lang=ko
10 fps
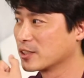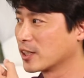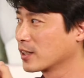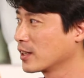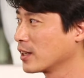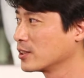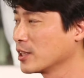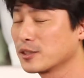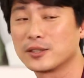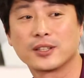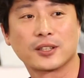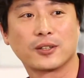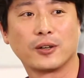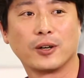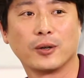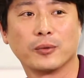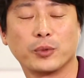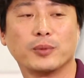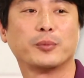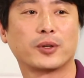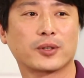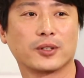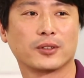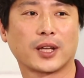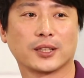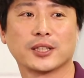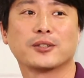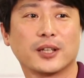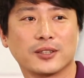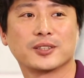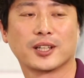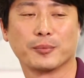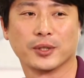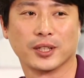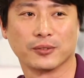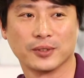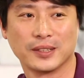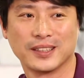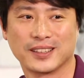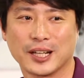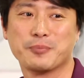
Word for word: 자기가 챙길 거 뽑아 먹을 거는 다 챙겨가는 사람이더라.